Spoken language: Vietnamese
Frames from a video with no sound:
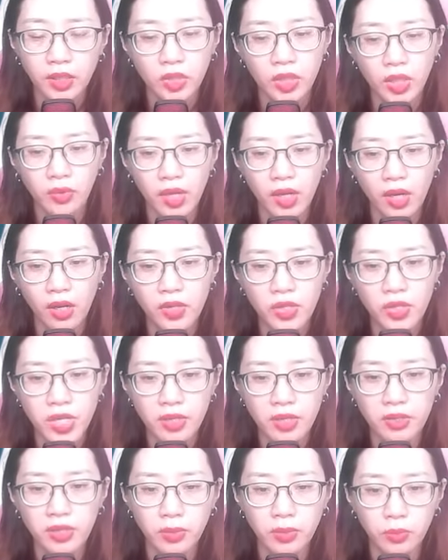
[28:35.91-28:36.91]
sau đó
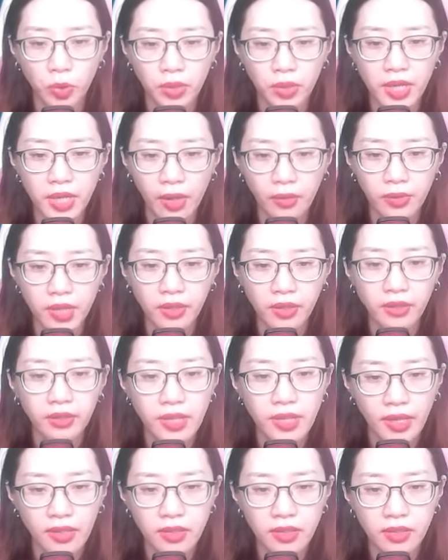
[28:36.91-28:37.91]
trên người mũi đạo nhân
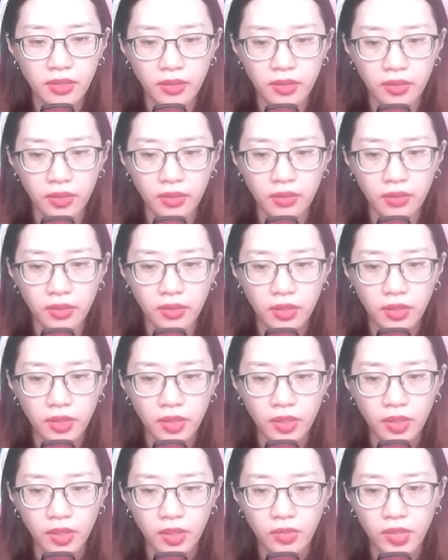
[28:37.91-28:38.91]
cháy hừng hực.
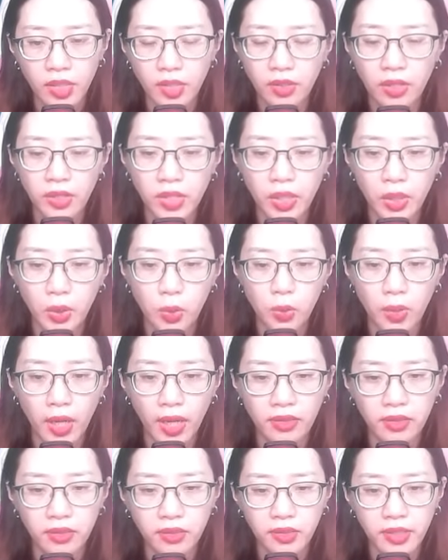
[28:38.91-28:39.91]
Chỉ có điều
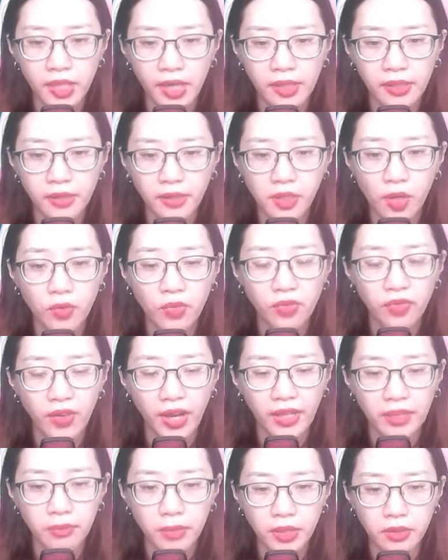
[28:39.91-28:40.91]
loại lửa này không
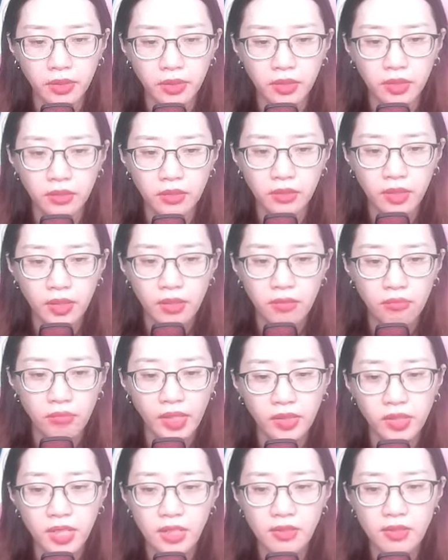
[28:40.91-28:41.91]
phải bình thường,
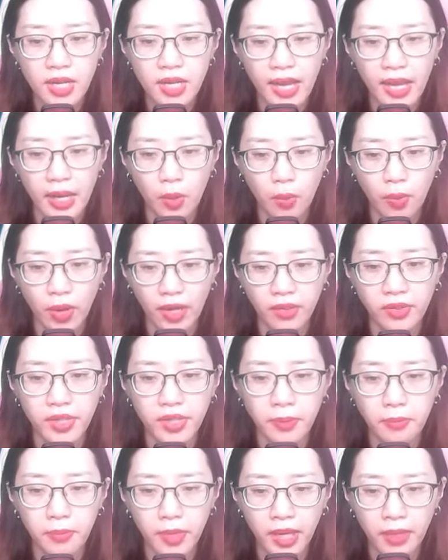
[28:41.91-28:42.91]
mà chính là hỏa
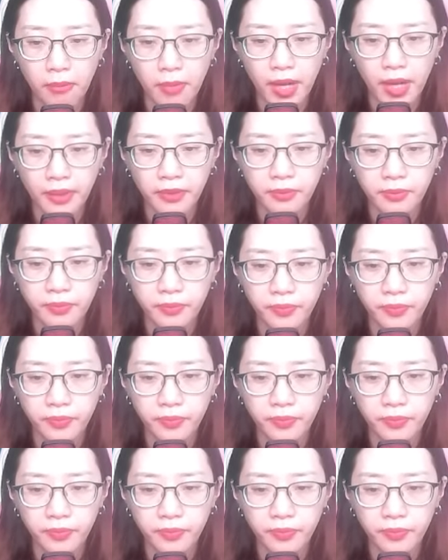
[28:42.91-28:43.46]
diễm hàng băng.